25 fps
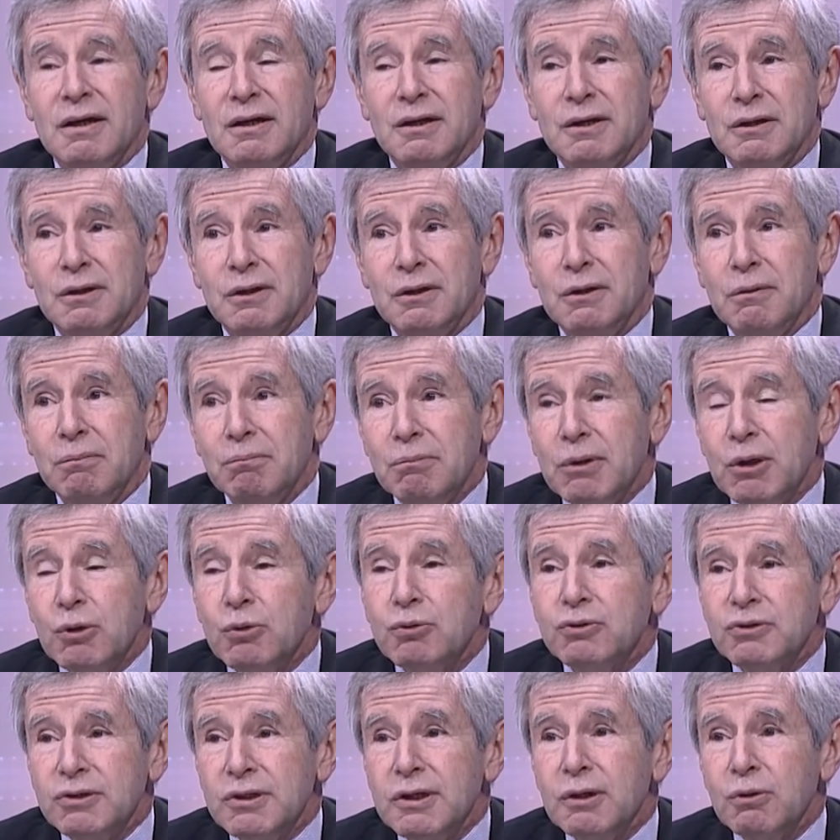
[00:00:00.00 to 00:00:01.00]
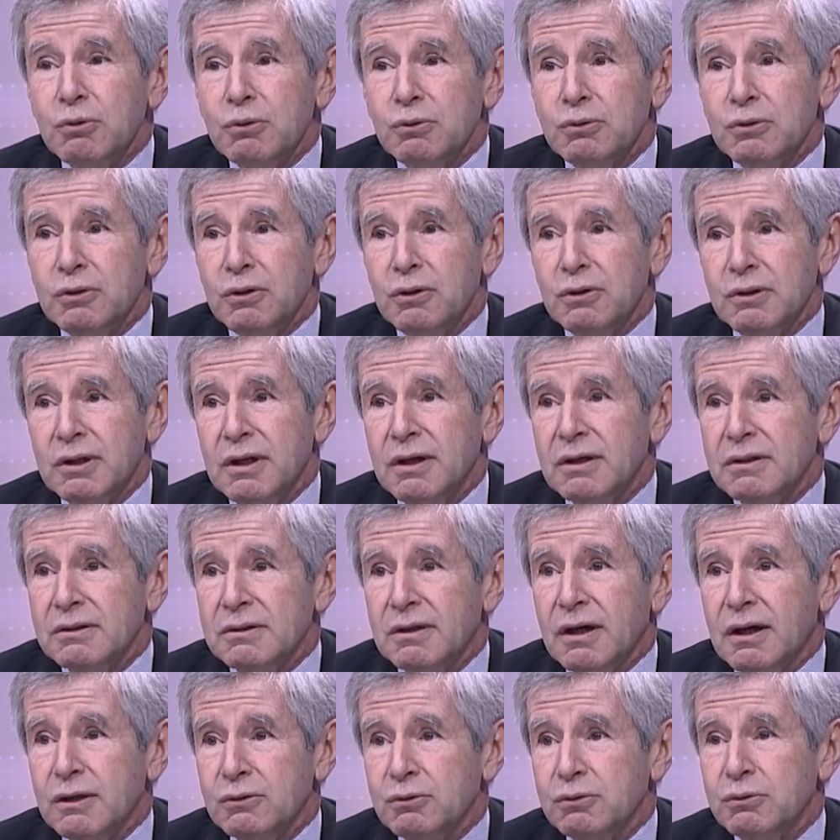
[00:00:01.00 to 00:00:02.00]
Euh, mais aussi longtemps qu'elle
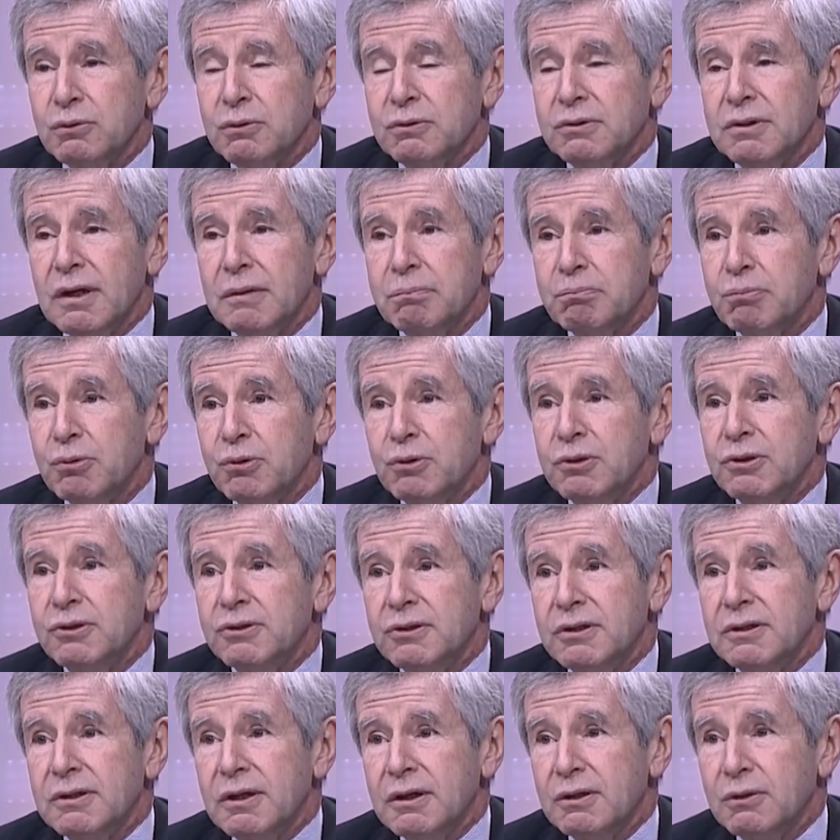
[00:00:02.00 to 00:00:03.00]
sera sur sa politique